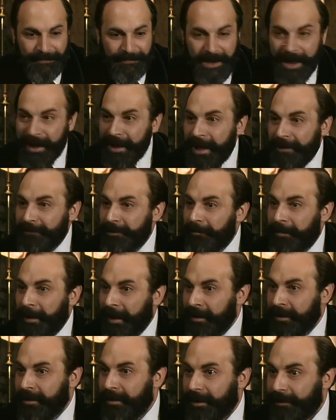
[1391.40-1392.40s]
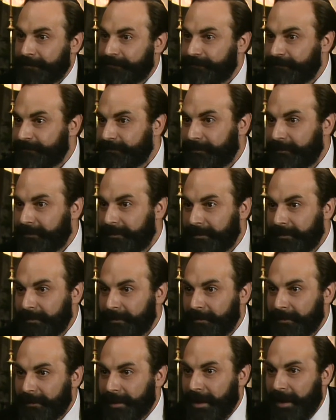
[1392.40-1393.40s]
Один мой пациент,
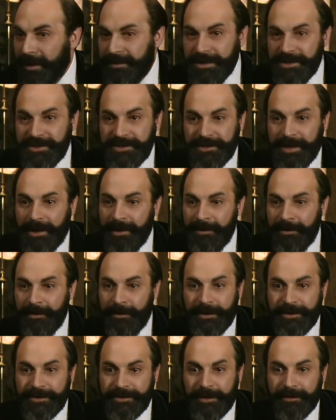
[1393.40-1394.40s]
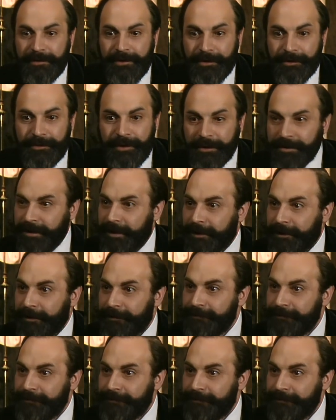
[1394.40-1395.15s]
банкир, с сильным неврозом,